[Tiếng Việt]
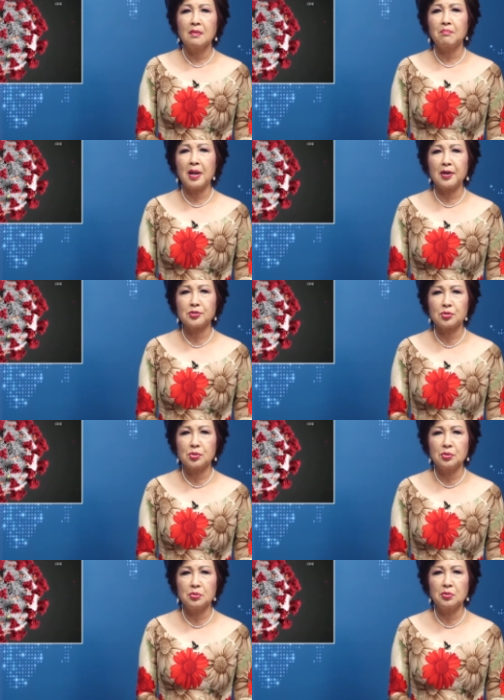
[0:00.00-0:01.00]

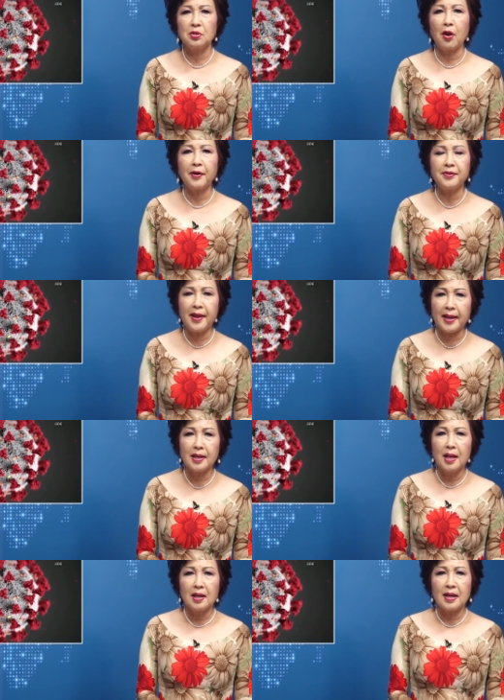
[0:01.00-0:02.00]
Barastu Donjai
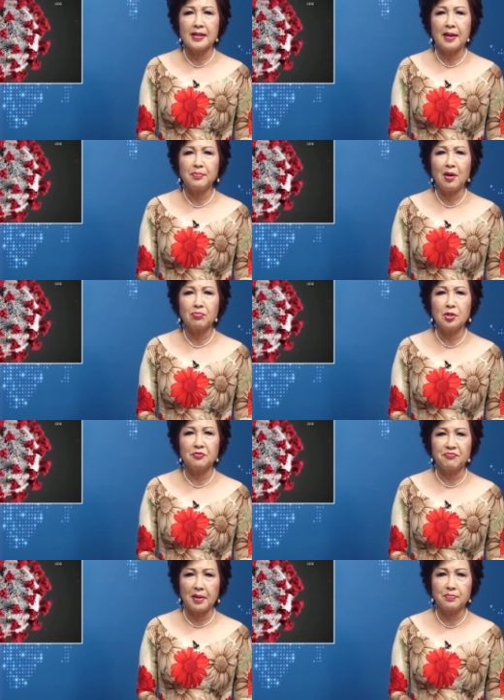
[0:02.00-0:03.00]
là giám đốc
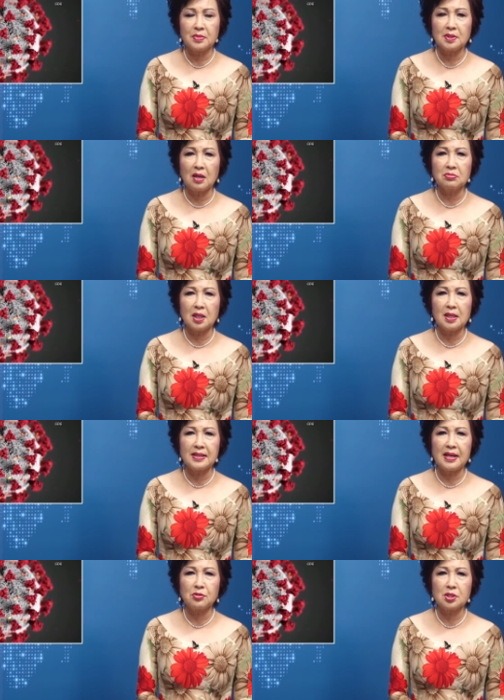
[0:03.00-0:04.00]
dược phẩm, đồng thời là
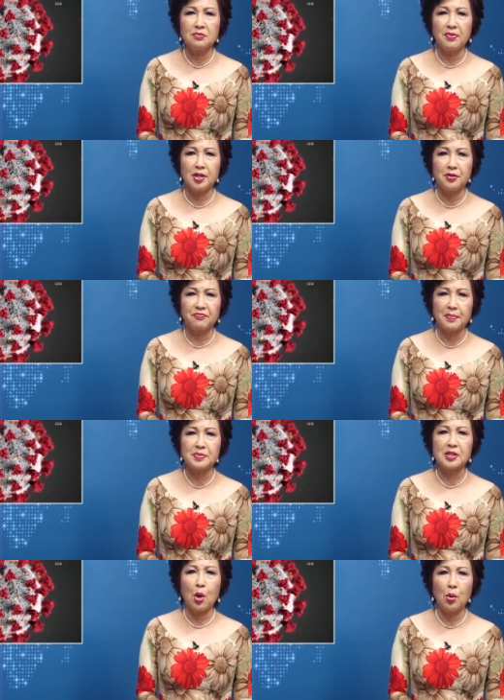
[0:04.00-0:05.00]
giáo sư về dược phẩm
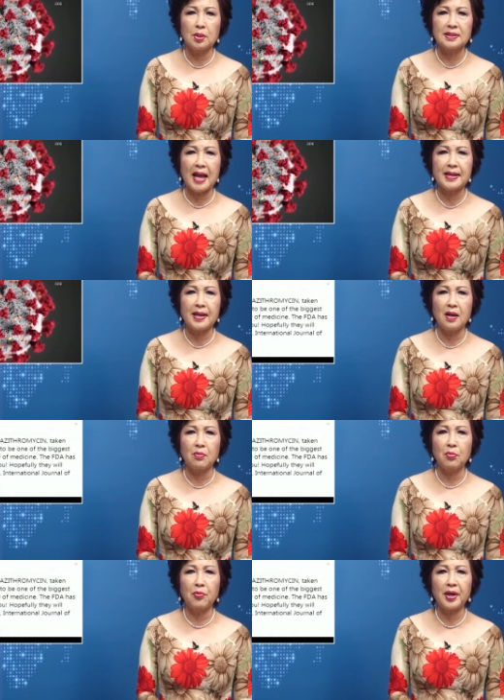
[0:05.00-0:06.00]
xã hội tại Đại
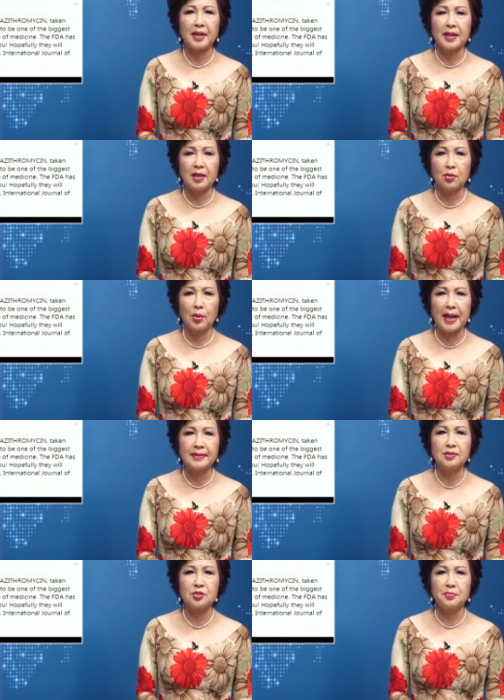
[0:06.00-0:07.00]
học Reading của
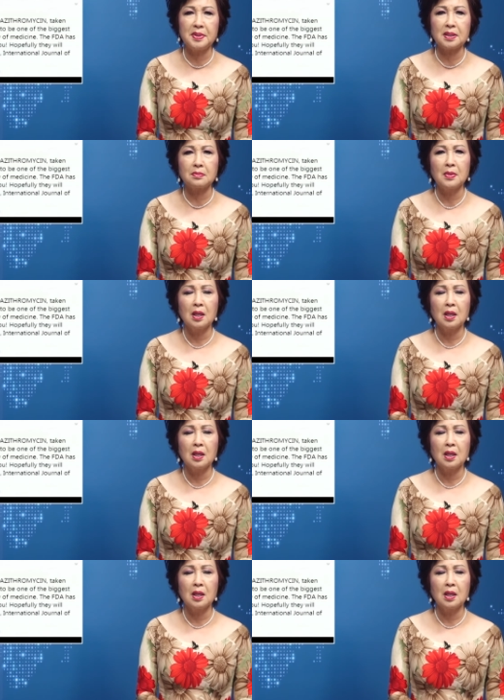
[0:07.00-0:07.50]
Anh cho biết,